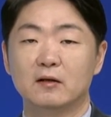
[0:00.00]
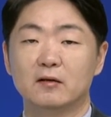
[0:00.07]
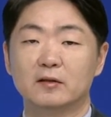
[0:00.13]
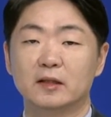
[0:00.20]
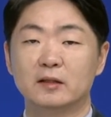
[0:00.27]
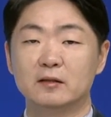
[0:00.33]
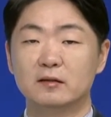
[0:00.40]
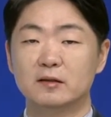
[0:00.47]
어,
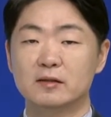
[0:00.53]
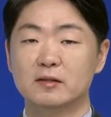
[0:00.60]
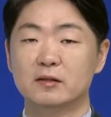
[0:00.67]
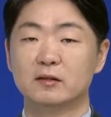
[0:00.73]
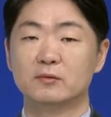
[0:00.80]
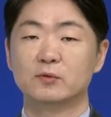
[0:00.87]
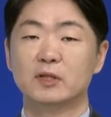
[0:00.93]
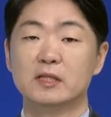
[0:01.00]
예를
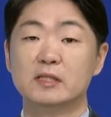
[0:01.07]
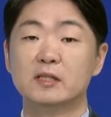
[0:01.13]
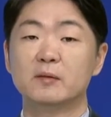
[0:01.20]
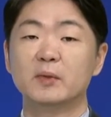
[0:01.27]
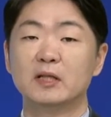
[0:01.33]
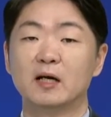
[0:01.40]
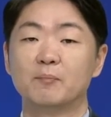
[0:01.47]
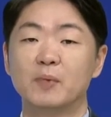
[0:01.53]
들어서 우리가
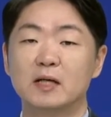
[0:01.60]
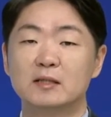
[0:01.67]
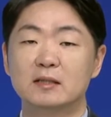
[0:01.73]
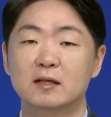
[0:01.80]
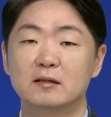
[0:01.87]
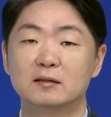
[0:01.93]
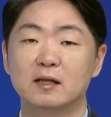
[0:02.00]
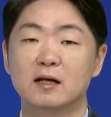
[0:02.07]
시험에
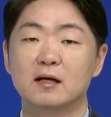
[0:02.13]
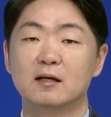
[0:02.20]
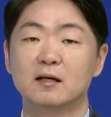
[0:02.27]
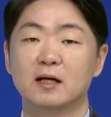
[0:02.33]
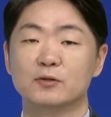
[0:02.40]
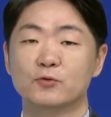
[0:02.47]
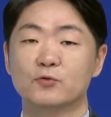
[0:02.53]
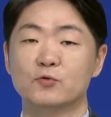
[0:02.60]
낙방을 하거나
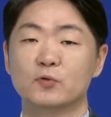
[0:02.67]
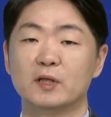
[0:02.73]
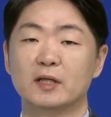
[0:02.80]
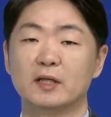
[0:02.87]
가족